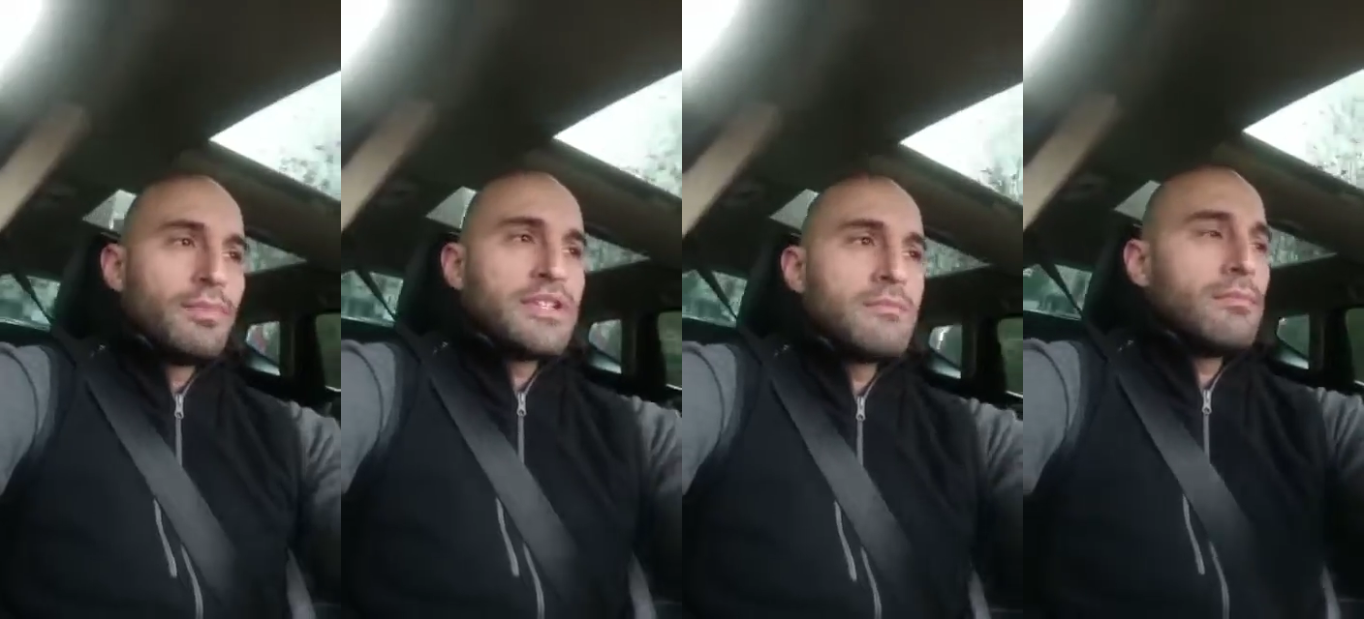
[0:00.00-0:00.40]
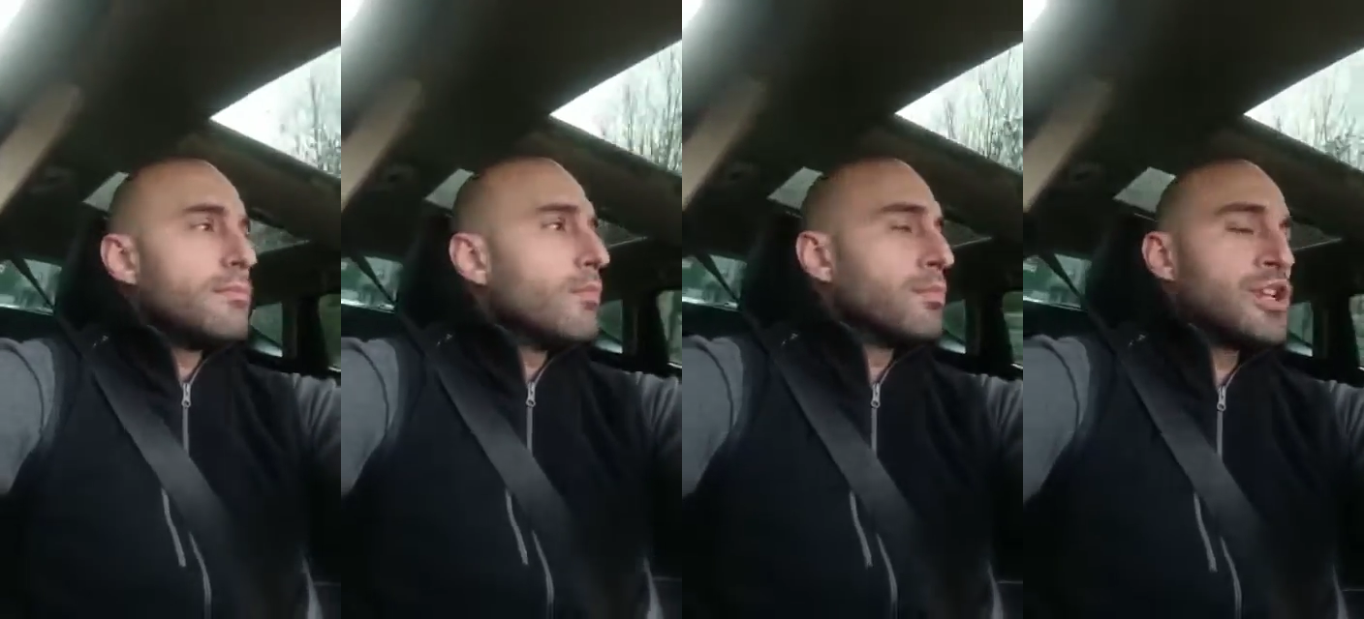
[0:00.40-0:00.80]
bizim
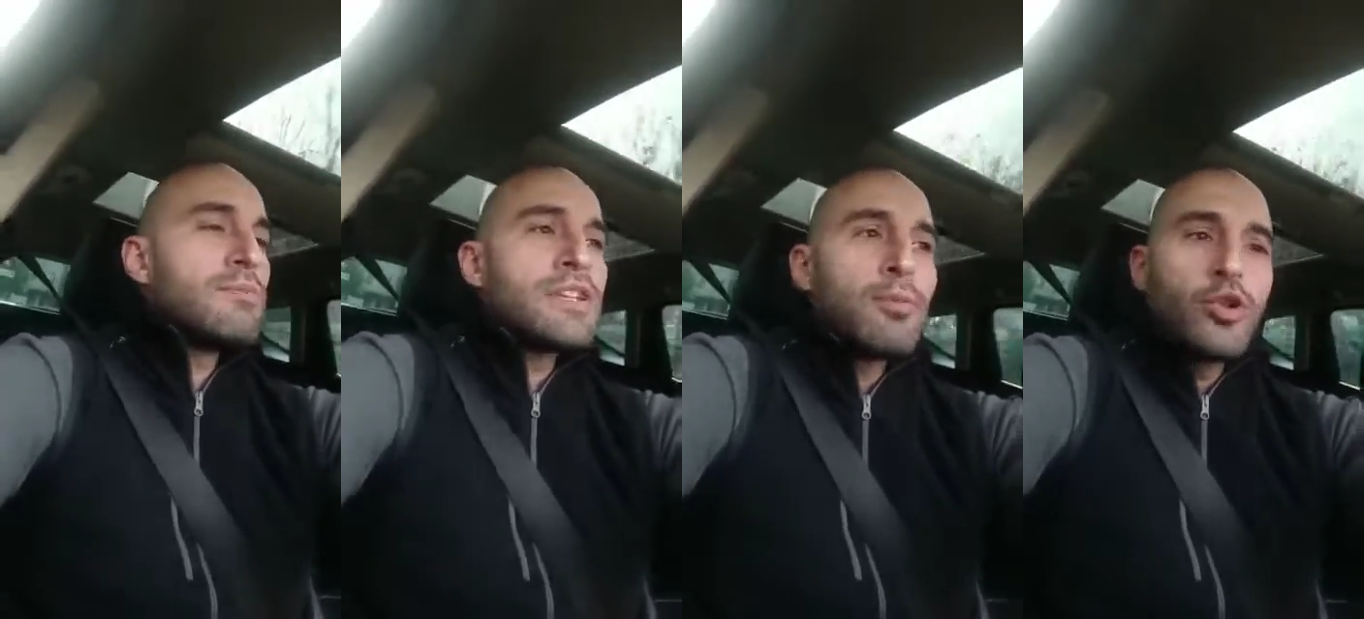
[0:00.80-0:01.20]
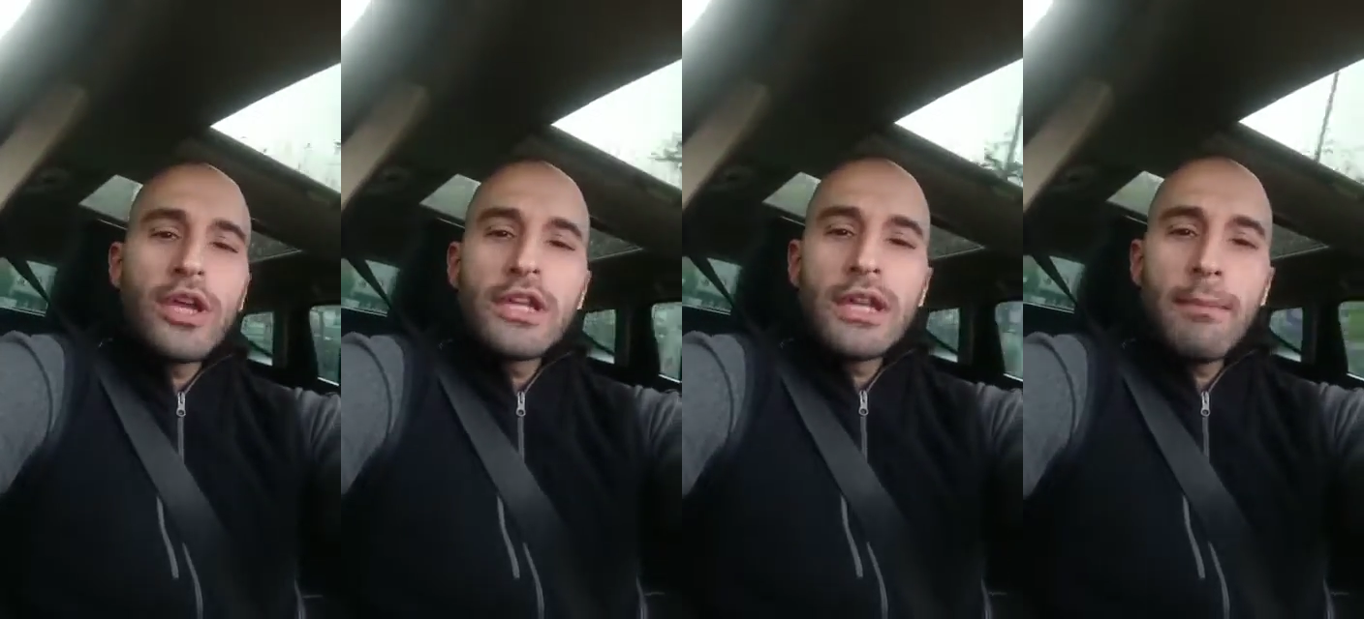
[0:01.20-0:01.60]
kimse bununla
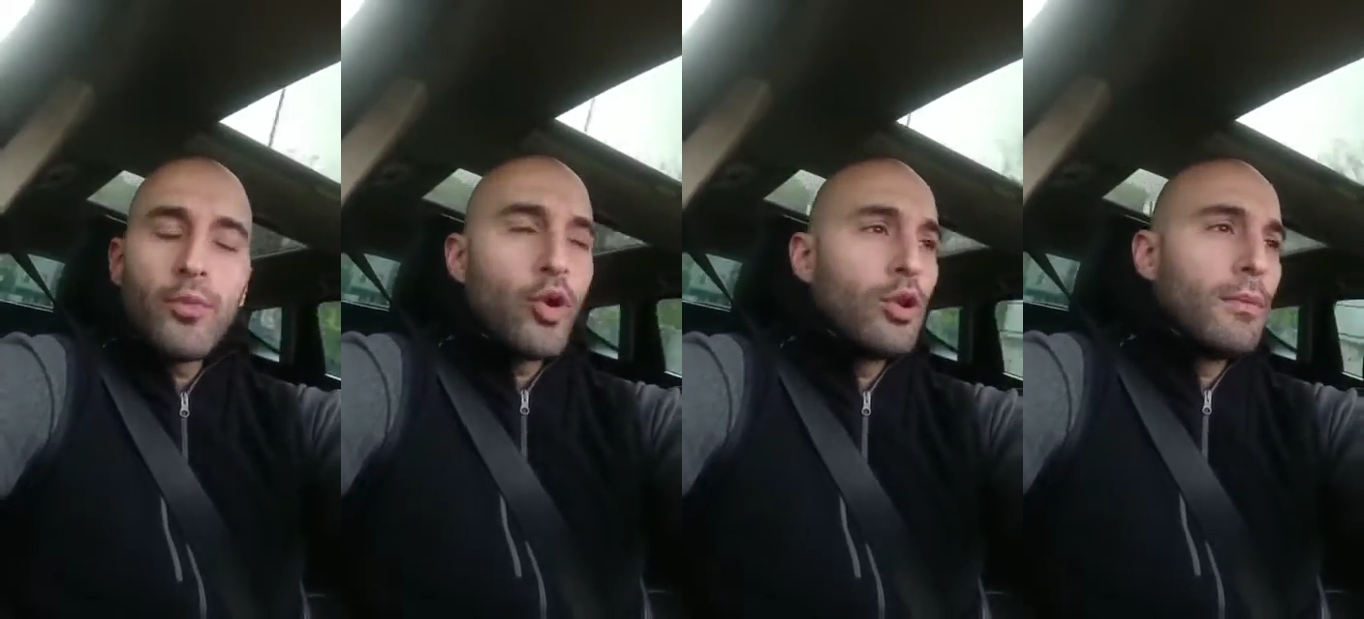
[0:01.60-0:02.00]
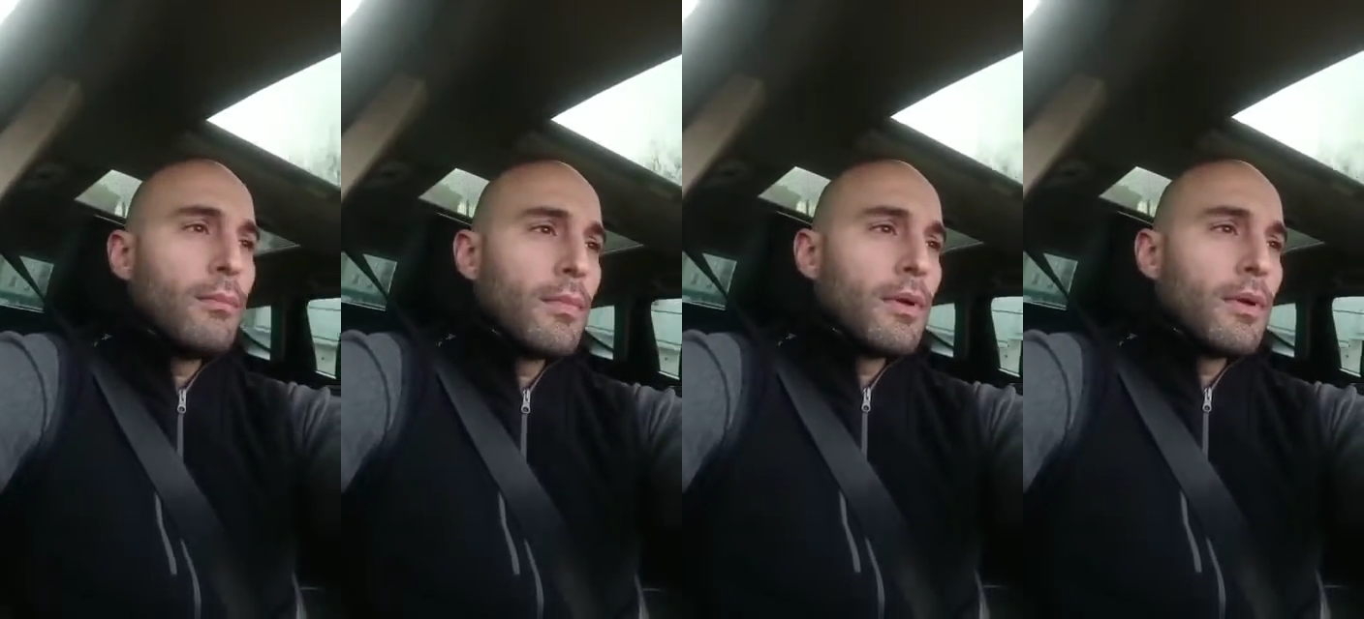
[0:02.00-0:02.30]
ilgilenmiyor oğlum.